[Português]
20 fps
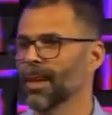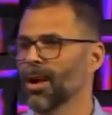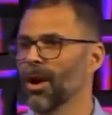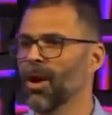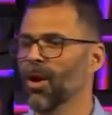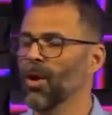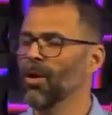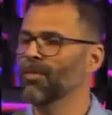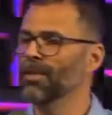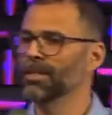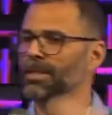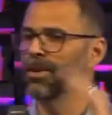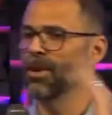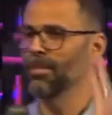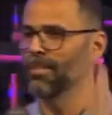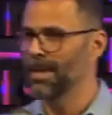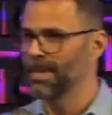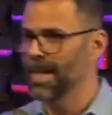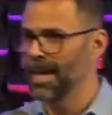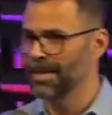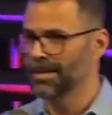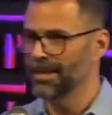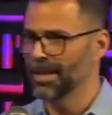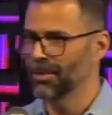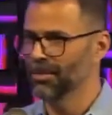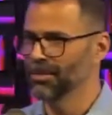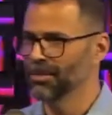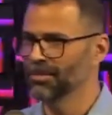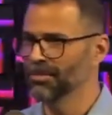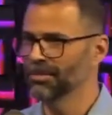Ou você obedece
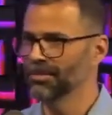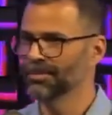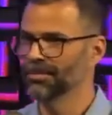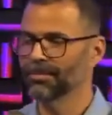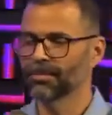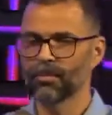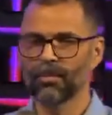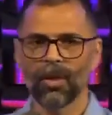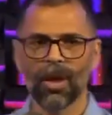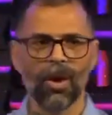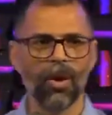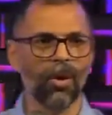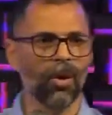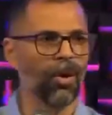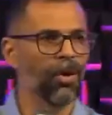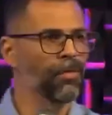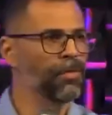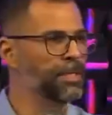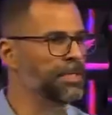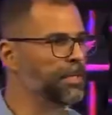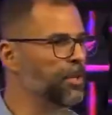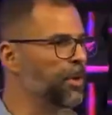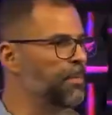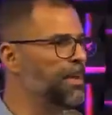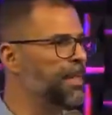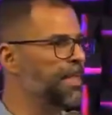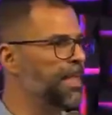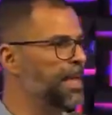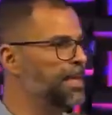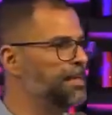a um, ou você
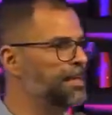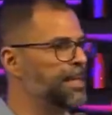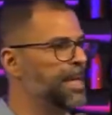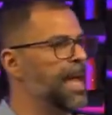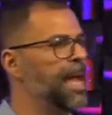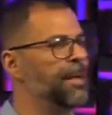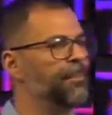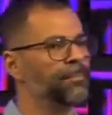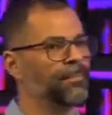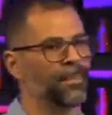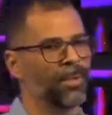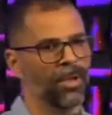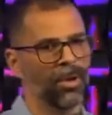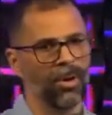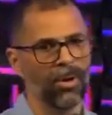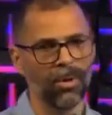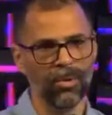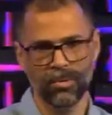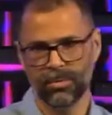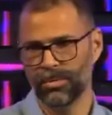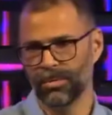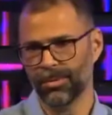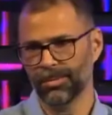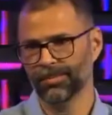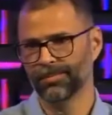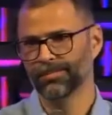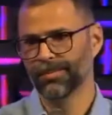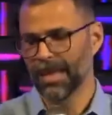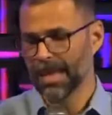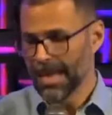obedece a outro.
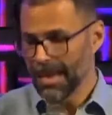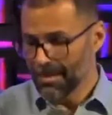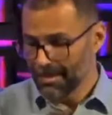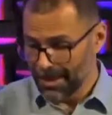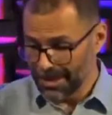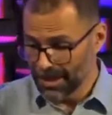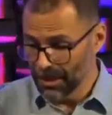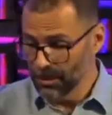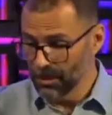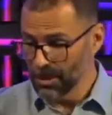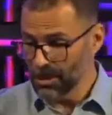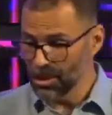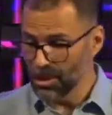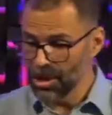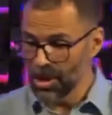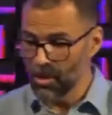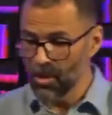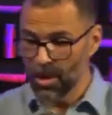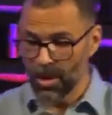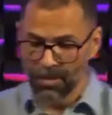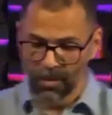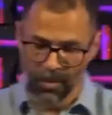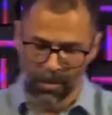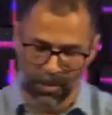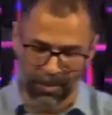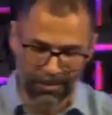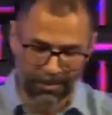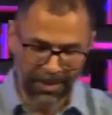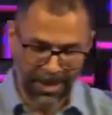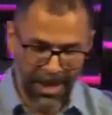Mas eu não tinha
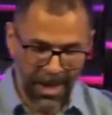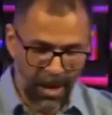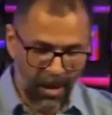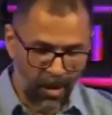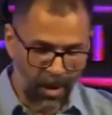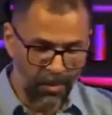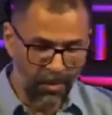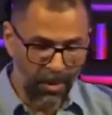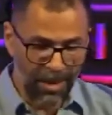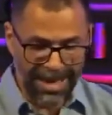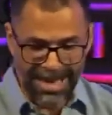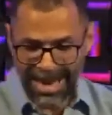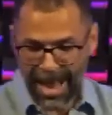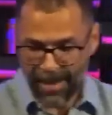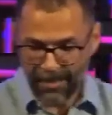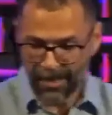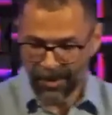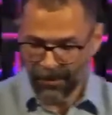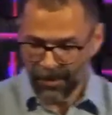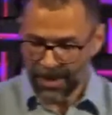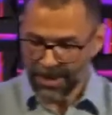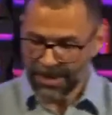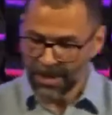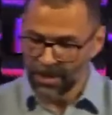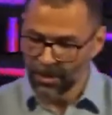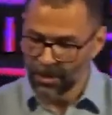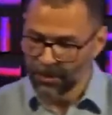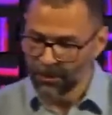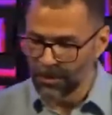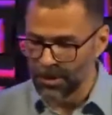como, como olhar para o
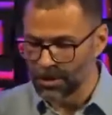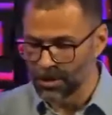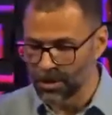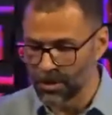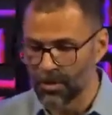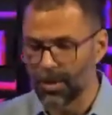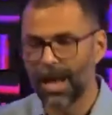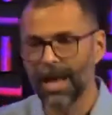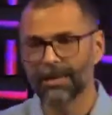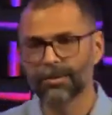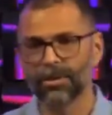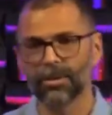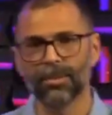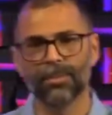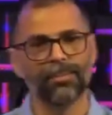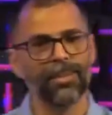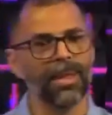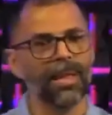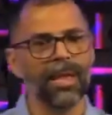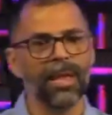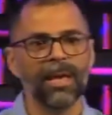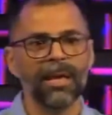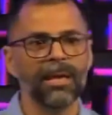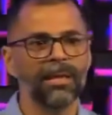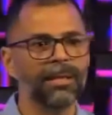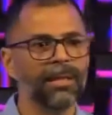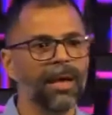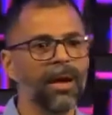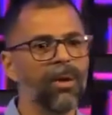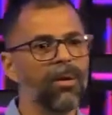versículo 24
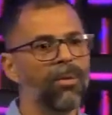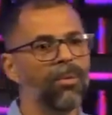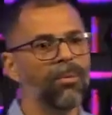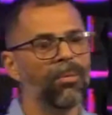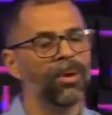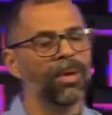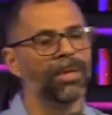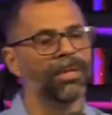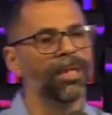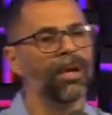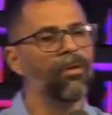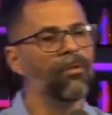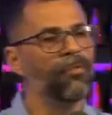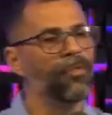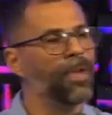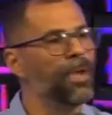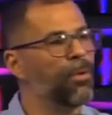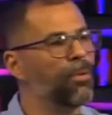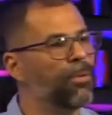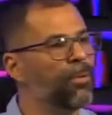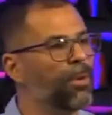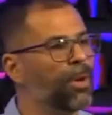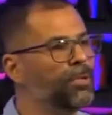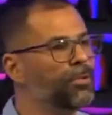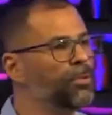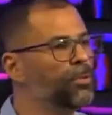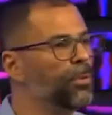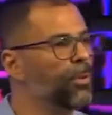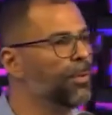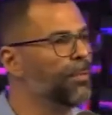e não, e não ver o
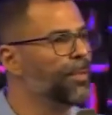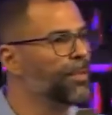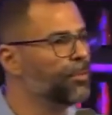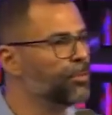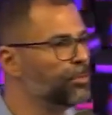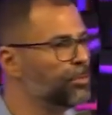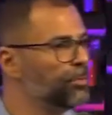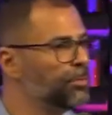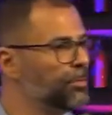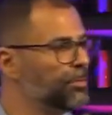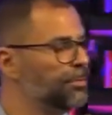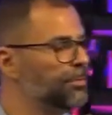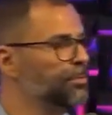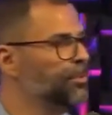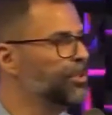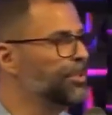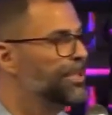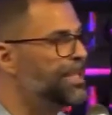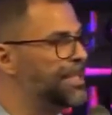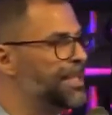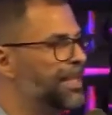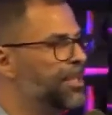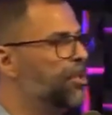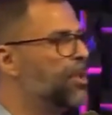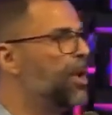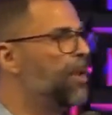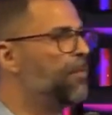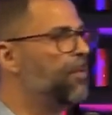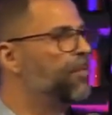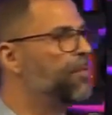quanto, do
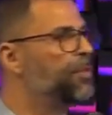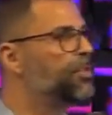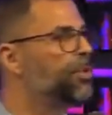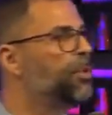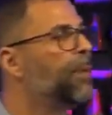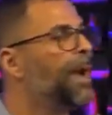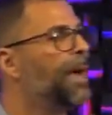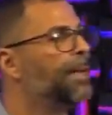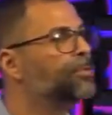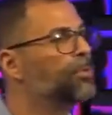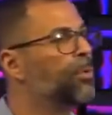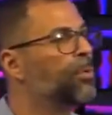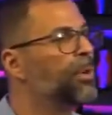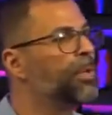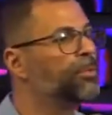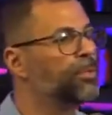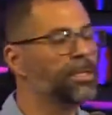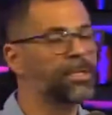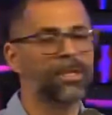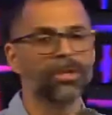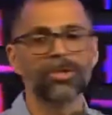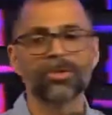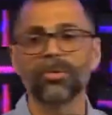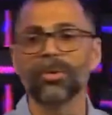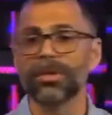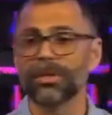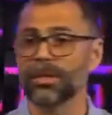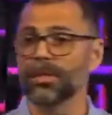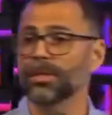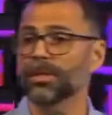19 ao 24, quanto essas
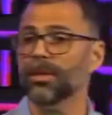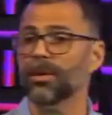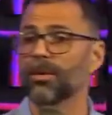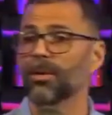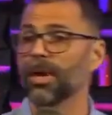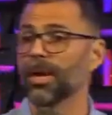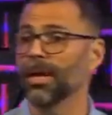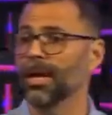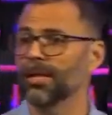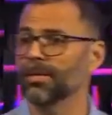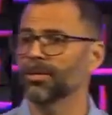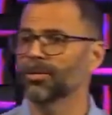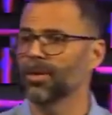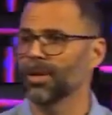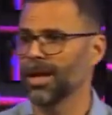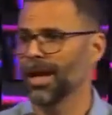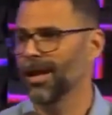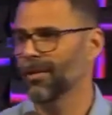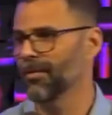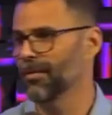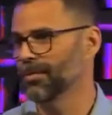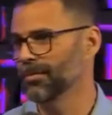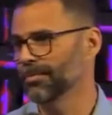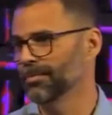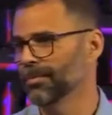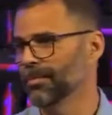coisas se correlacionavam.